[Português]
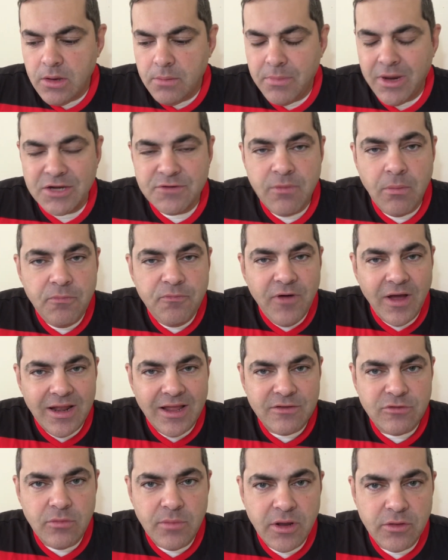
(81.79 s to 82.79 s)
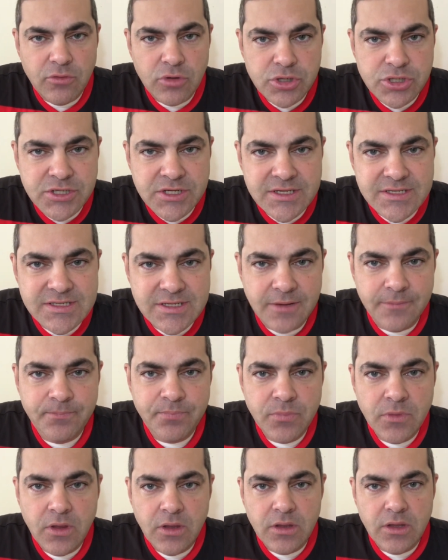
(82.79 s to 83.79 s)
Mas vamos falar sobre a notícia,
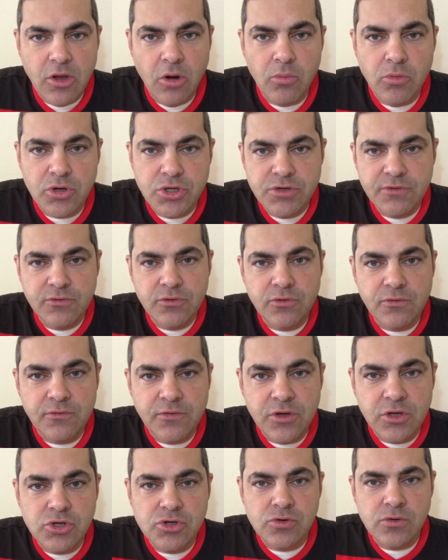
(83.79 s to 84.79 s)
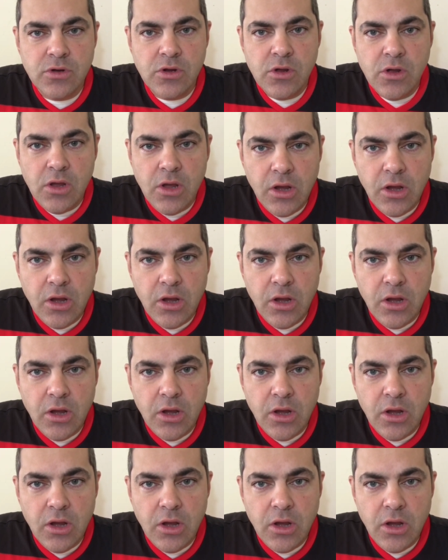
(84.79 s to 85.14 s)
que é o motivo do vídeo,